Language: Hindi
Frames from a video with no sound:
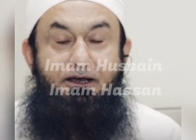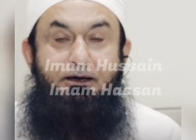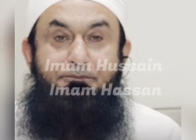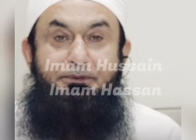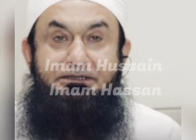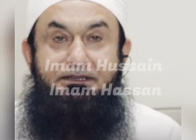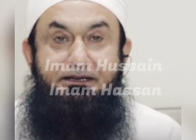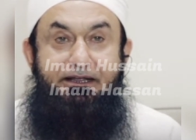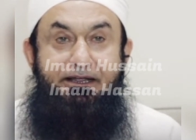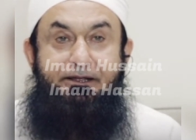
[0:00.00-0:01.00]
आप
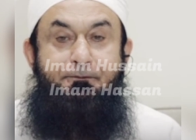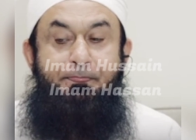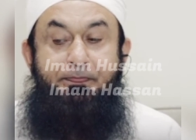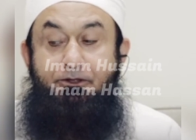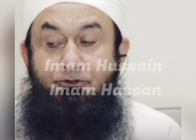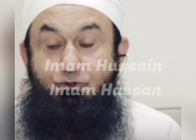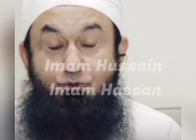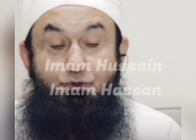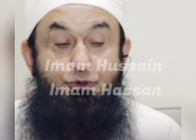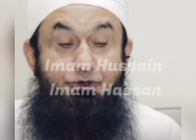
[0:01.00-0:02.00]
अंदर गए तो
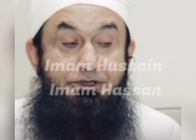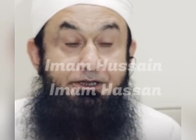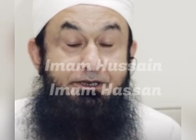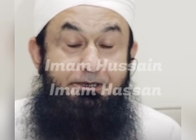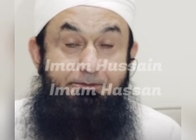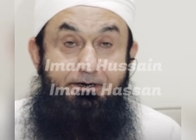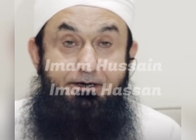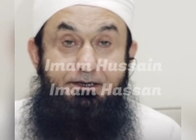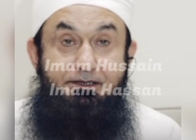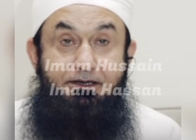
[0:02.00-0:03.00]
थोड़ी देर के
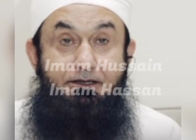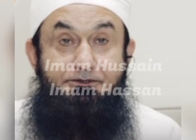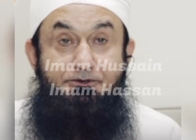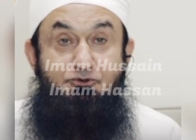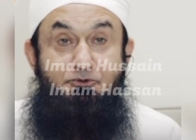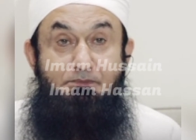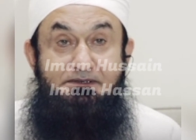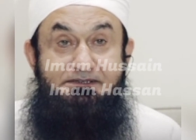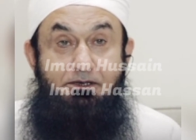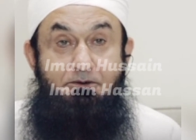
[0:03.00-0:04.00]
बाद हजरत
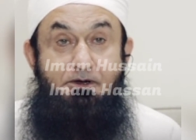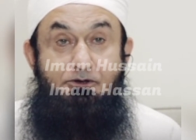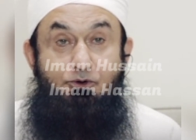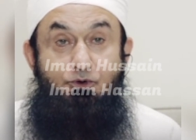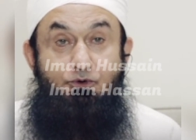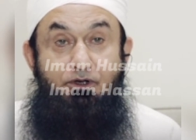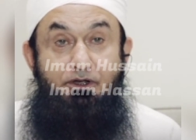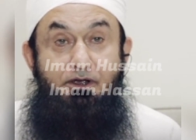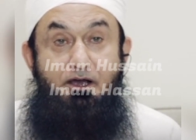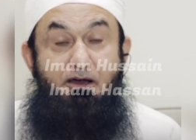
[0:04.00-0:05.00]
सलमा को
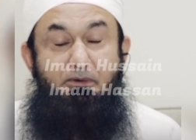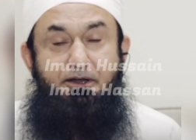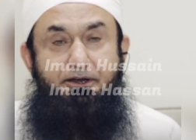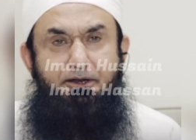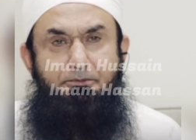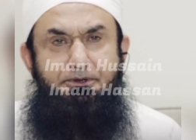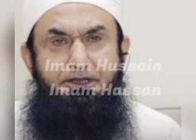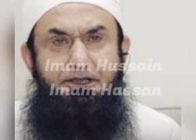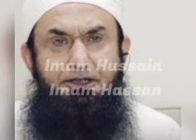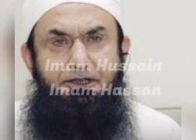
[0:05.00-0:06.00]
हमारे नबी
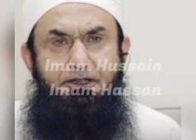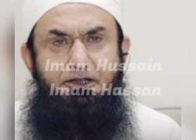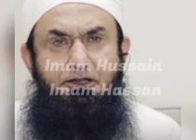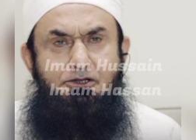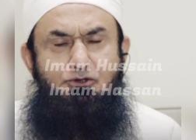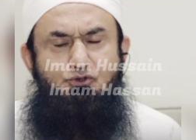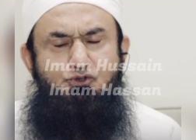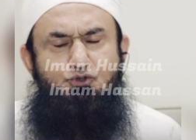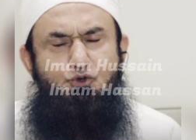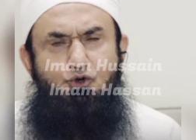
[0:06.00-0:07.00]
के
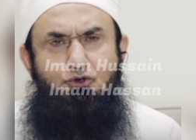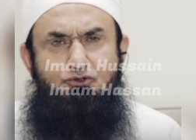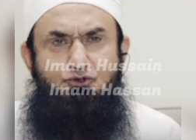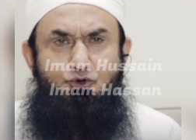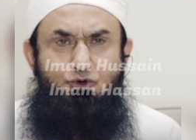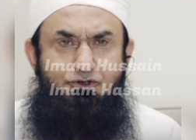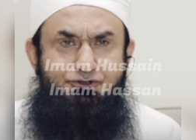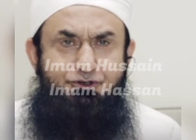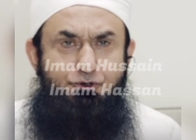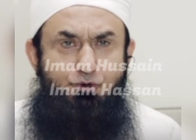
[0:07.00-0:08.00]
ज़ोर ज़ोर
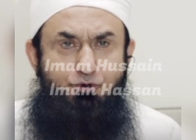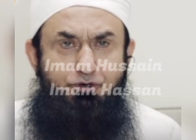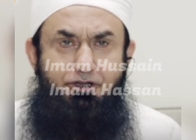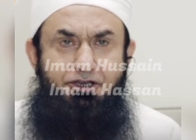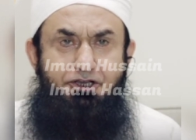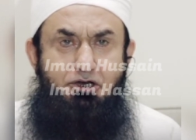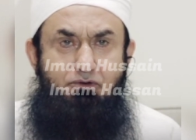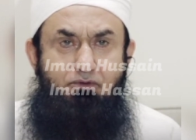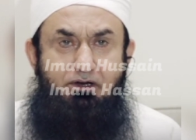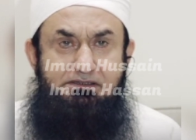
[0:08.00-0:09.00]
से रोने की
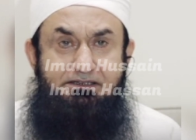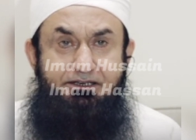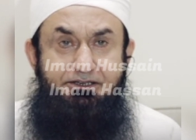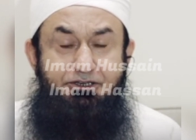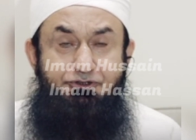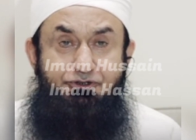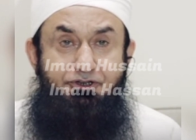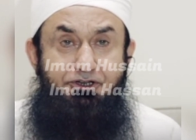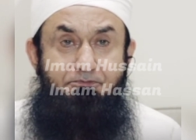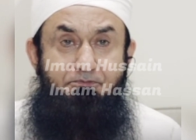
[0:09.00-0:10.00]
आवाज़ आई
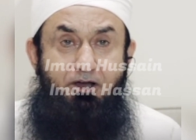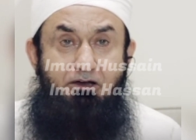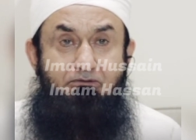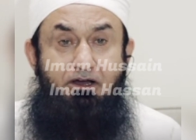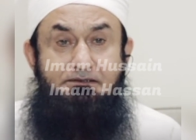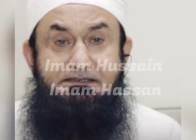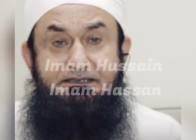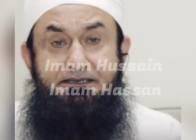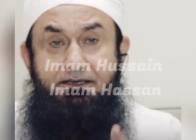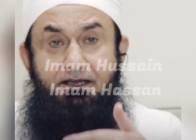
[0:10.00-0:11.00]
इतनी आवाज़
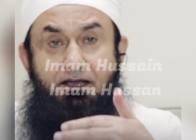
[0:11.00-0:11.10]
के